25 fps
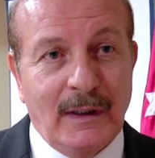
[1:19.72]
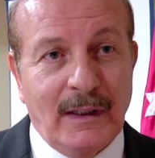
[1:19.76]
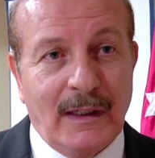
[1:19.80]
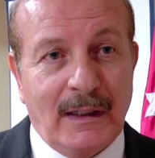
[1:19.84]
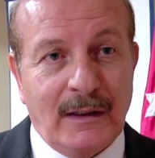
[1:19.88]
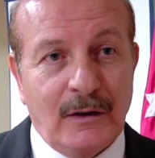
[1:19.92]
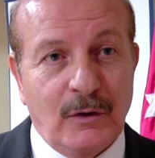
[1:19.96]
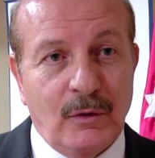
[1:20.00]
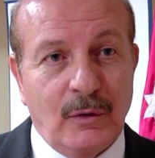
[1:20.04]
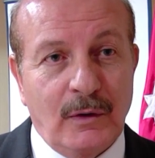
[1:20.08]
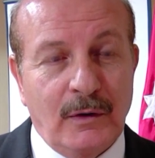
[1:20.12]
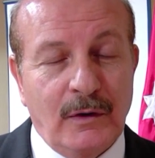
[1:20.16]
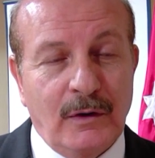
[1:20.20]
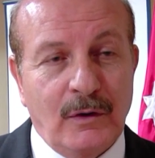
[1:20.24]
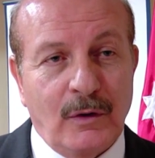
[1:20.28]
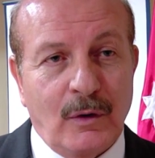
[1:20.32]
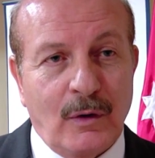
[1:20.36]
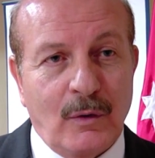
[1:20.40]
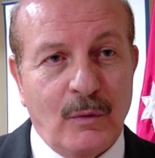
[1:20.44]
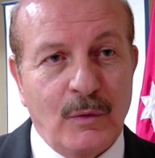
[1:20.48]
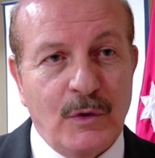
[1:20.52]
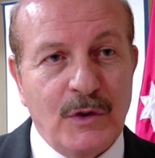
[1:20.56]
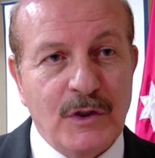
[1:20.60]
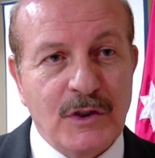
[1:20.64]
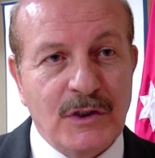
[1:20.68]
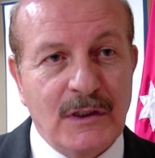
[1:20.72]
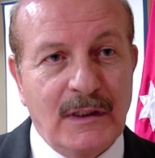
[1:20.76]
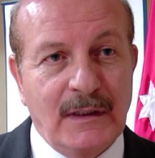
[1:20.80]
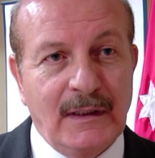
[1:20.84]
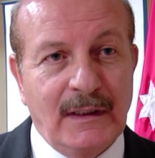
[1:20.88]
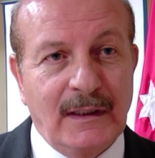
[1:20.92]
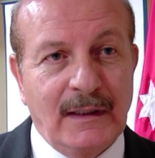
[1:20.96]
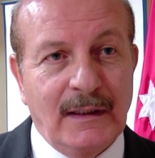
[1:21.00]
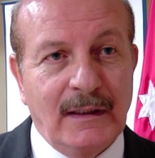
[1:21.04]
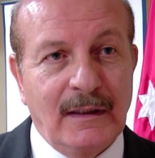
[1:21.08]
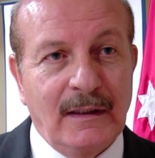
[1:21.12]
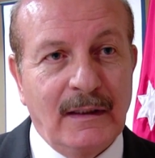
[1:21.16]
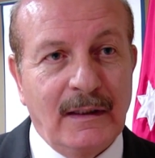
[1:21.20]
نحن نروج
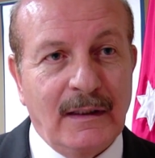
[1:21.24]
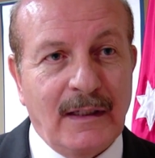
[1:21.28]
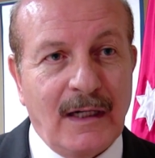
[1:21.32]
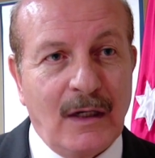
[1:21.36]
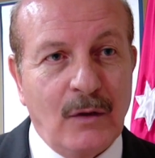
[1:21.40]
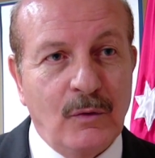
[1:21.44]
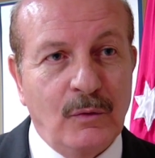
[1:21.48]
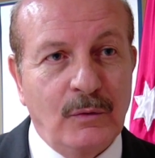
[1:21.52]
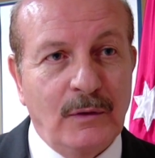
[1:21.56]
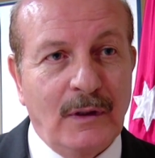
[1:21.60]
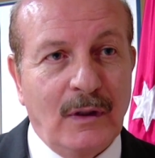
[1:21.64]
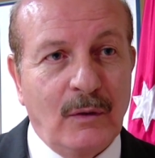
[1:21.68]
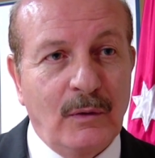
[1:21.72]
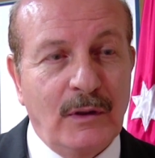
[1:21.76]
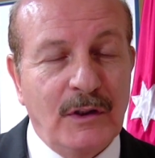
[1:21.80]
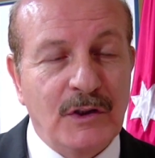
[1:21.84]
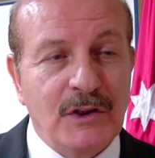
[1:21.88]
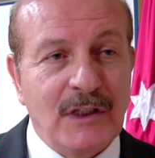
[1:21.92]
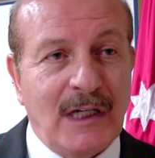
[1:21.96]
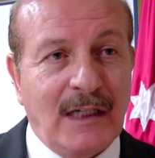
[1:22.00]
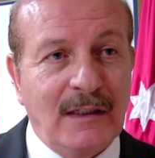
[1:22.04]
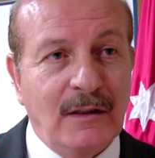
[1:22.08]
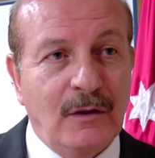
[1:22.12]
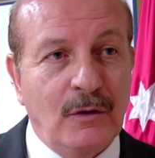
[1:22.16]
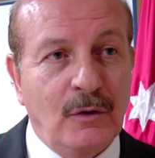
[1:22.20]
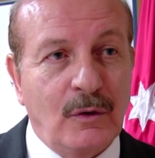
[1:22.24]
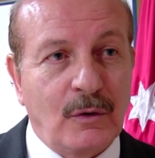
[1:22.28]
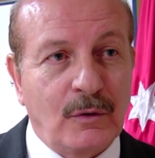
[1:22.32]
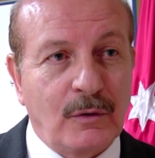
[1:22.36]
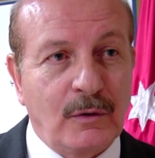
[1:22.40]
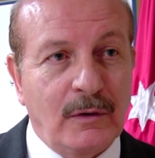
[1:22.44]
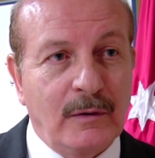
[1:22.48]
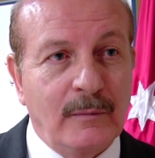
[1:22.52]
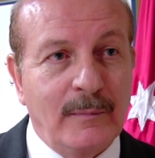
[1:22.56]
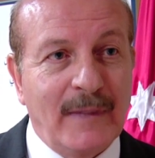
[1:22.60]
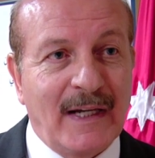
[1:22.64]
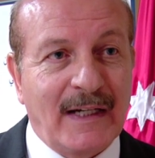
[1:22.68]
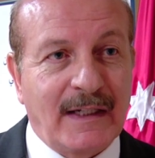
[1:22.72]
لكون أو لجعل الأردن
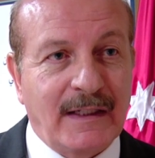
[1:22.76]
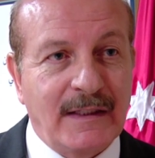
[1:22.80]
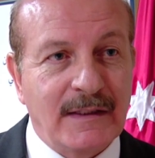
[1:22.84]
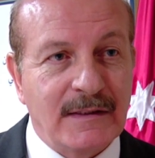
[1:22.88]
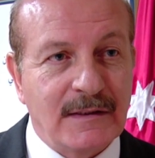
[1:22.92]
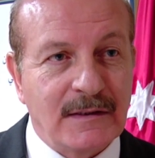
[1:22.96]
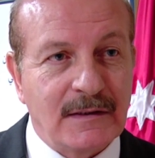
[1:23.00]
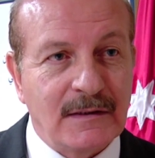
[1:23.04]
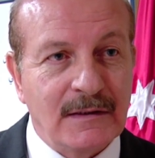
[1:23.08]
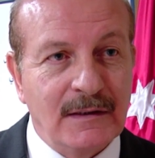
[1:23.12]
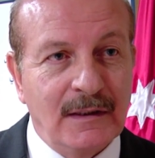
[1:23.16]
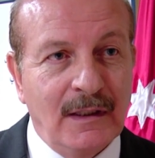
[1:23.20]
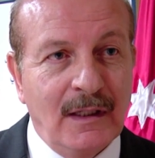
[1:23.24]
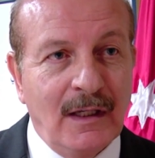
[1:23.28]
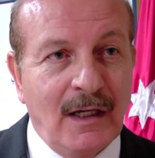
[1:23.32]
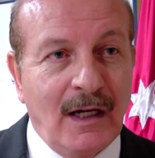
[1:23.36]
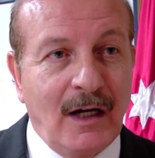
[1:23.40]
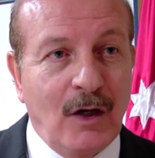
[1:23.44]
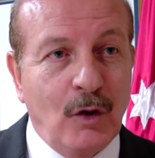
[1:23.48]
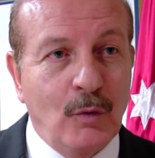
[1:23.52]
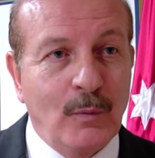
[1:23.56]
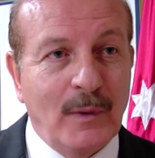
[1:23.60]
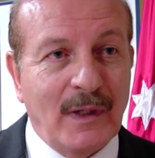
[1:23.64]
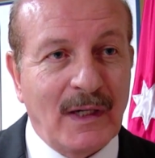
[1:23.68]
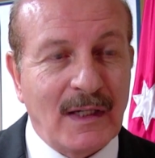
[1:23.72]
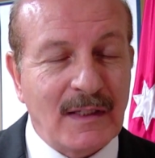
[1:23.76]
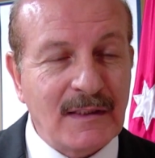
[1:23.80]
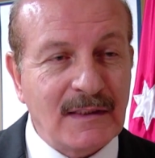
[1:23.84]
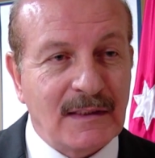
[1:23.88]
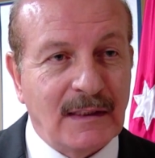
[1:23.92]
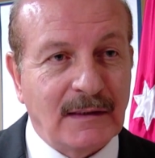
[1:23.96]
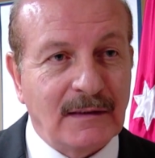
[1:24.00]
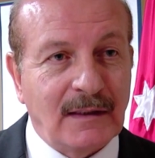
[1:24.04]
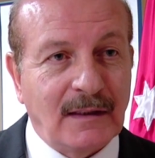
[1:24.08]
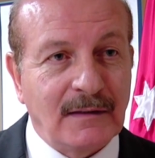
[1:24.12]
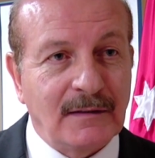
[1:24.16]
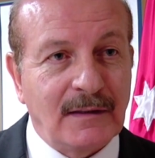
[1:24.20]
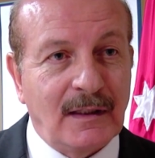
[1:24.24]
مركز أو منصة
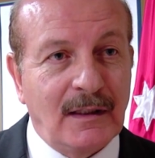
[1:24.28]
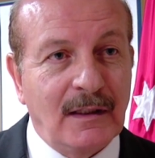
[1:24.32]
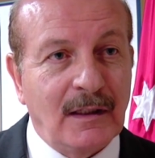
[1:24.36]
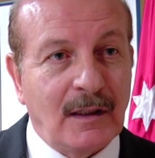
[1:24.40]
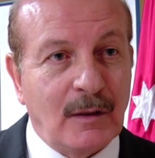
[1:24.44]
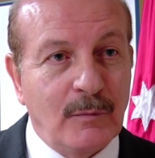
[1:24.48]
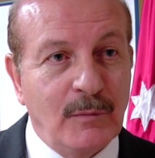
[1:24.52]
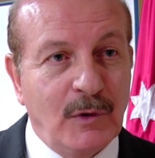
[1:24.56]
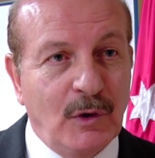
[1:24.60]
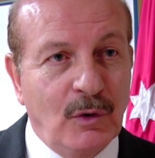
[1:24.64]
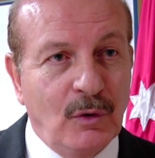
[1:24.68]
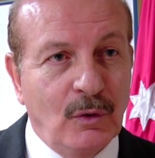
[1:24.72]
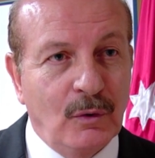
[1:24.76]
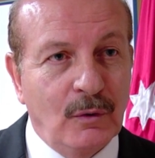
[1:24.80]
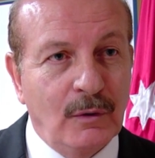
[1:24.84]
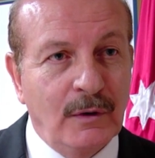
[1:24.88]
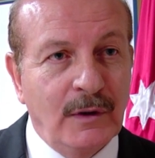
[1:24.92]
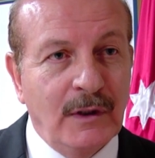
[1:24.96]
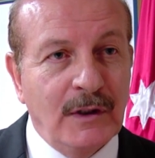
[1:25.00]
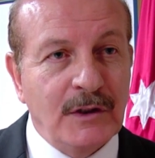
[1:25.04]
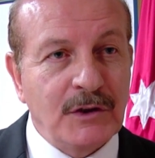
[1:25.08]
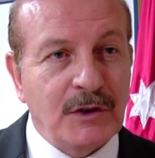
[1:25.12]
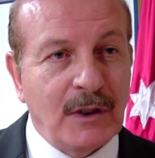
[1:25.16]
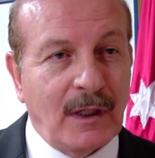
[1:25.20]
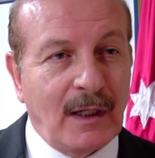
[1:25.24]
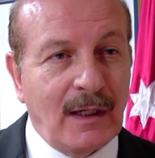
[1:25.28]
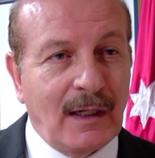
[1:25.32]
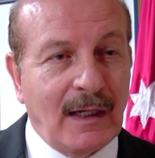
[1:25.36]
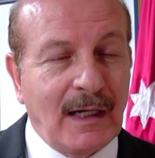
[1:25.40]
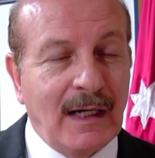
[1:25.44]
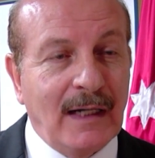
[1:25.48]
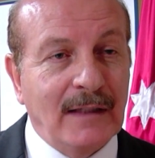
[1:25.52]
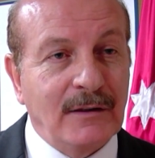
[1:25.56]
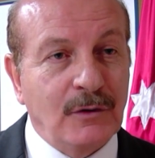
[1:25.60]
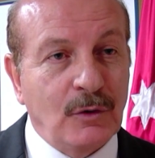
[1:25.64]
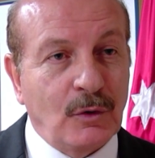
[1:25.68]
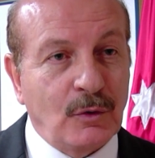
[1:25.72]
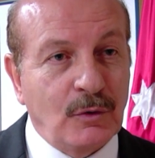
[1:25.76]
تنطلق منه
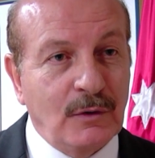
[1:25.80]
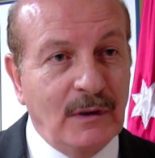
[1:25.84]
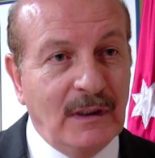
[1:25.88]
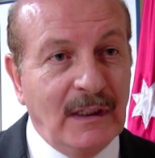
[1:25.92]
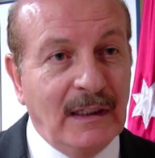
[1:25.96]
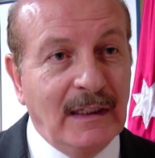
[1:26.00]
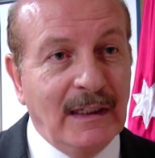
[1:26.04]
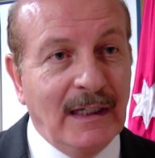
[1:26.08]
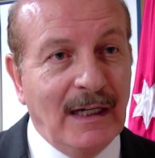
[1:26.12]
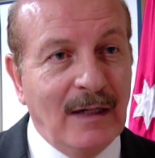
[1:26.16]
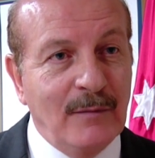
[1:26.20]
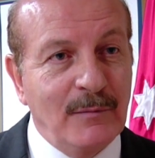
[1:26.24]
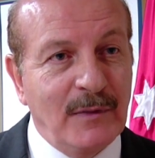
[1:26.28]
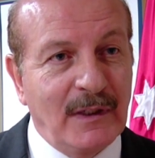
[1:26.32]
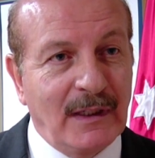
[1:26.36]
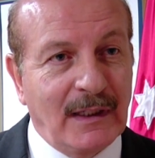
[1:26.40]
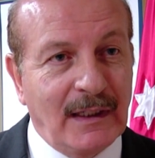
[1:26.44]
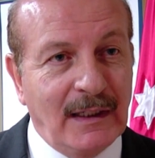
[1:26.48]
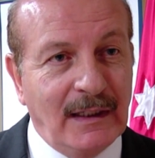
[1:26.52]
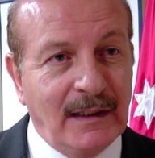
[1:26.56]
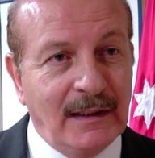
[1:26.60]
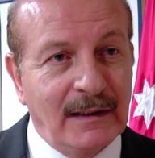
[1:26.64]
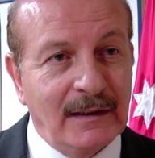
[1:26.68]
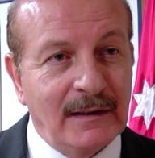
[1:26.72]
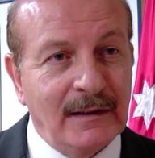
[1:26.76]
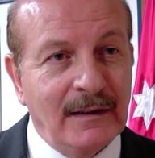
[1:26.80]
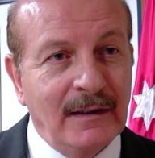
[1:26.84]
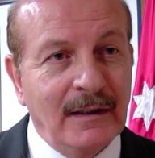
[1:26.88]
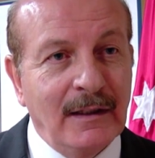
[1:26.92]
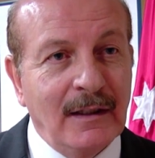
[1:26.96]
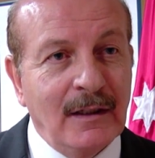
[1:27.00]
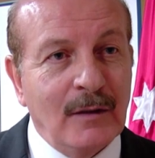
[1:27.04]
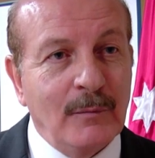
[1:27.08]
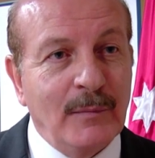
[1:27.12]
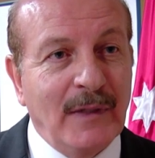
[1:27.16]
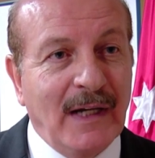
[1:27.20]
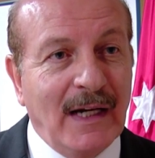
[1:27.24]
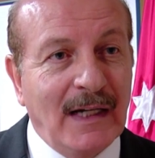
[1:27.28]
شراكات أردنية أمريكية
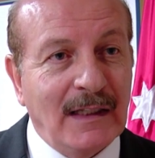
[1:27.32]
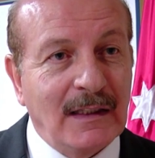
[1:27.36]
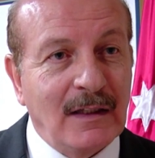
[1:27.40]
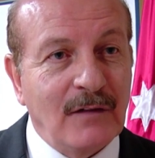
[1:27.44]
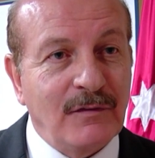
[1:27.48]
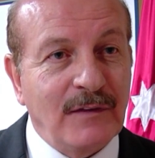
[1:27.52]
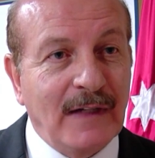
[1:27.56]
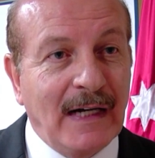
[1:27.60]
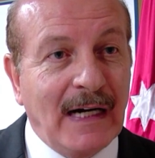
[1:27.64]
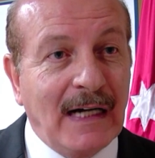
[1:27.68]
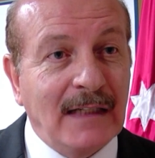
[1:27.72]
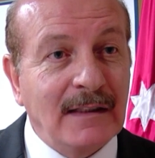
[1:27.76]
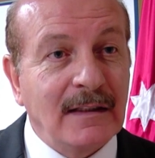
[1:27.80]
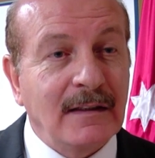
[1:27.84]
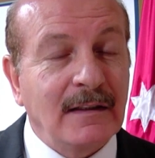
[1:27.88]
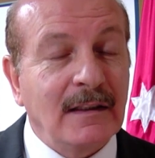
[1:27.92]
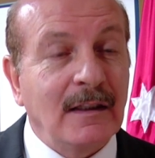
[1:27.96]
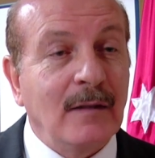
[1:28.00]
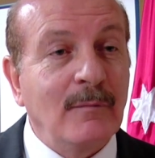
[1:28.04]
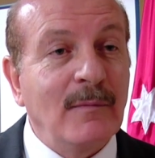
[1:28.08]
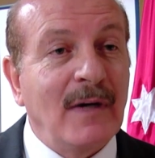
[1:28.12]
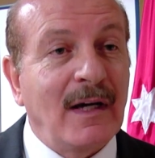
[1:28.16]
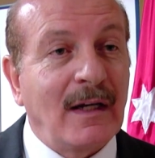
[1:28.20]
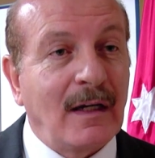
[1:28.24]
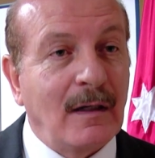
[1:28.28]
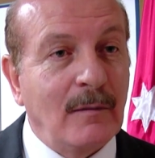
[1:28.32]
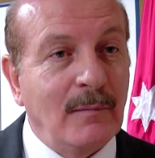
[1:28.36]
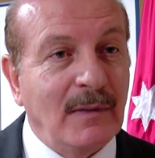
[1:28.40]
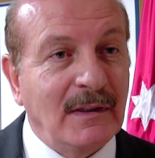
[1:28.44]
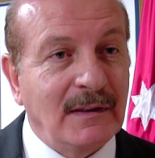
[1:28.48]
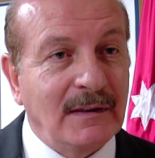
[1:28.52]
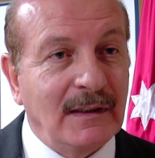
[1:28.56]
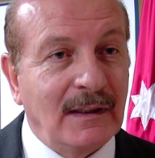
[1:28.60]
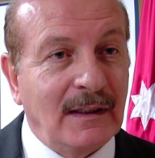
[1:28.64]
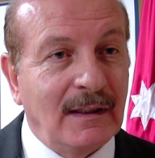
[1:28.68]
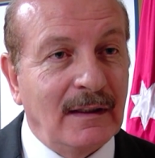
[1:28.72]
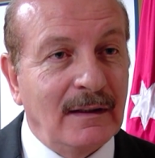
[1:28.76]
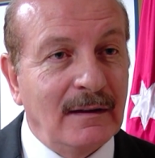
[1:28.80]
بهدف إعادة إعمار
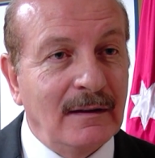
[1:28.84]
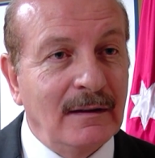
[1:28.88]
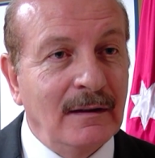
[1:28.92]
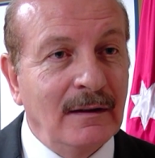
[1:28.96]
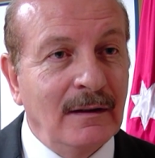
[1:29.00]
المنطقة